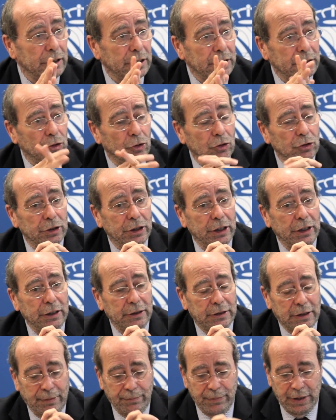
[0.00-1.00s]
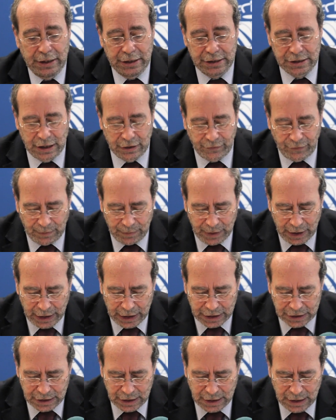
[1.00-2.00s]
donde también estas
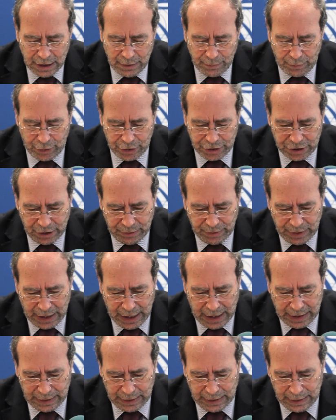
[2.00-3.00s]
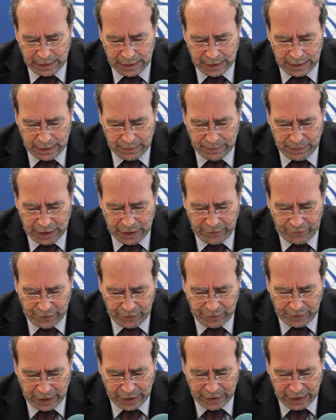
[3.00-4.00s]
familias pues se verán
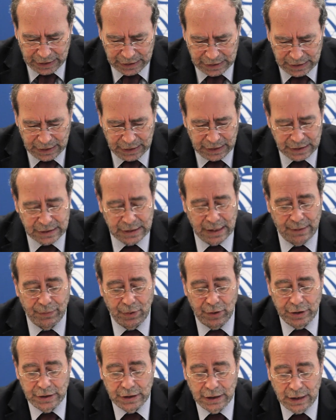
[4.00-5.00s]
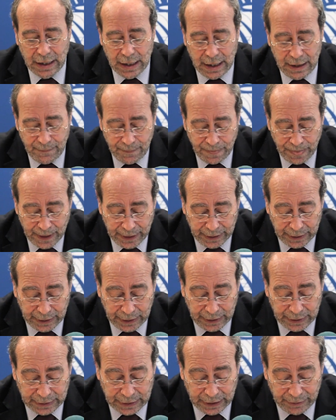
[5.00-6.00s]
beneficiadas de esta política
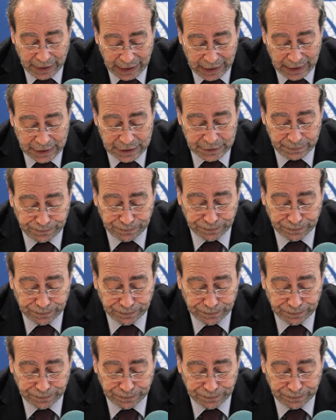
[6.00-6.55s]
de becas.